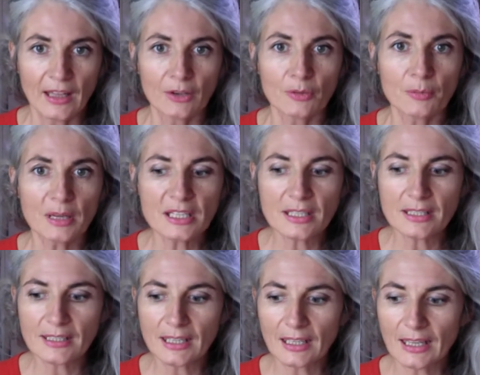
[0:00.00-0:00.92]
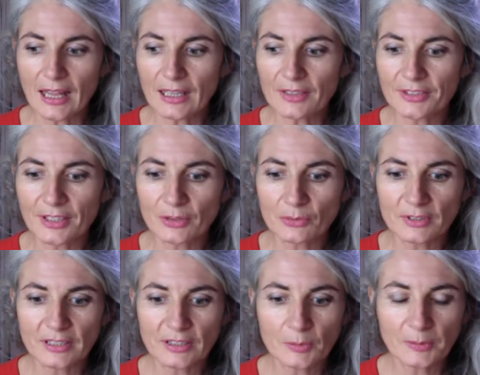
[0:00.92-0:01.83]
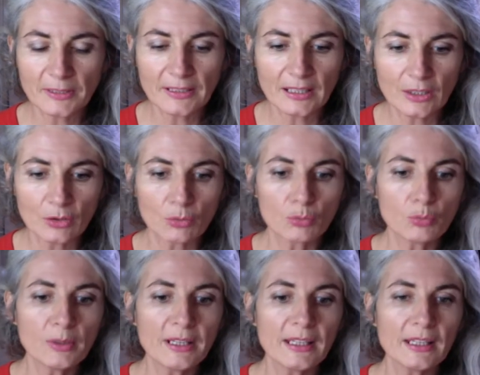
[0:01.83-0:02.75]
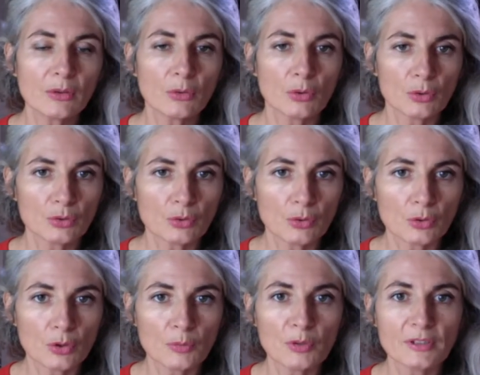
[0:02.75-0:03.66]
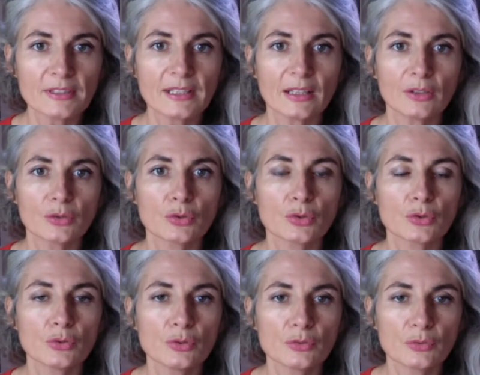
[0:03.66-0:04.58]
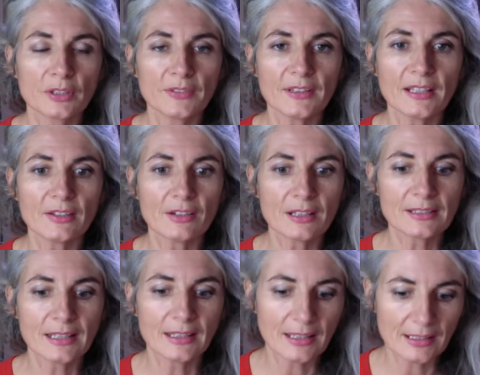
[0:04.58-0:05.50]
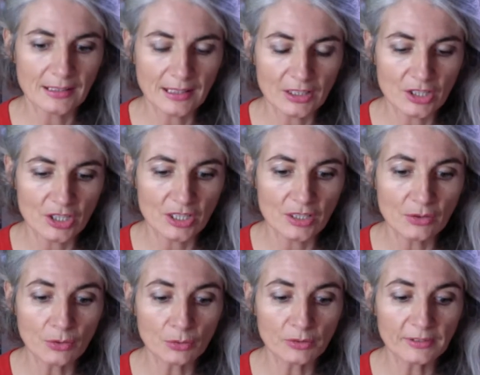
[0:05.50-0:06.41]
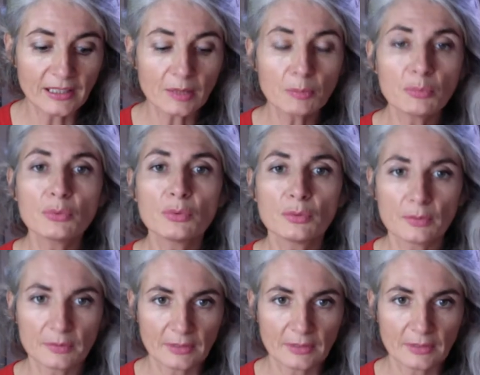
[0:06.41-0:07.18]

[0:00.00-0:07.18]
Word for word: Le magicien là, il vient nous expliquer que oui, on, commence quelque chose, donc il va y avoir cette énergie de début,